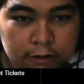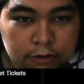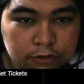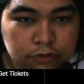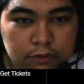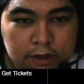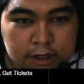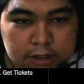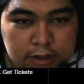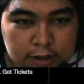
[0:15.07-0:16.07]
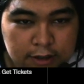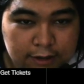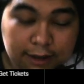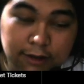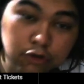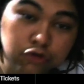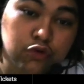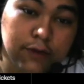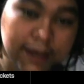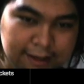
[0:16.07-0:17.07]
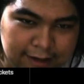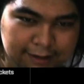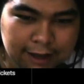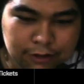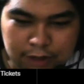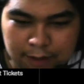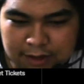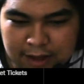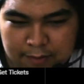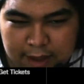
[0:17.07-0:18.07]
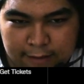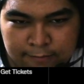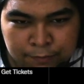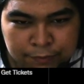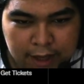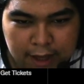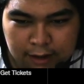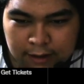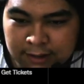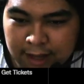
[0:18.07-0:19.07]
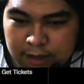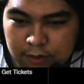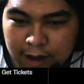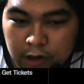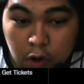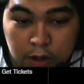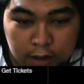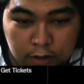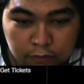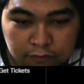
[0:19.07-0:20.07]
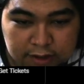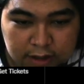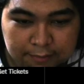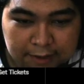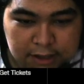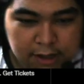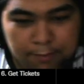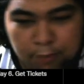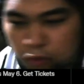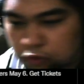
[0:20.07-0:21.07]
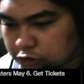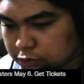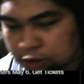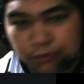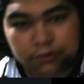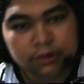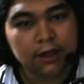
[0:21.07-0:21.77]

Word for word: no, tweet, na, no Twitter tá, do IMDB, tá, saiu agora oficialmente há poucos minutos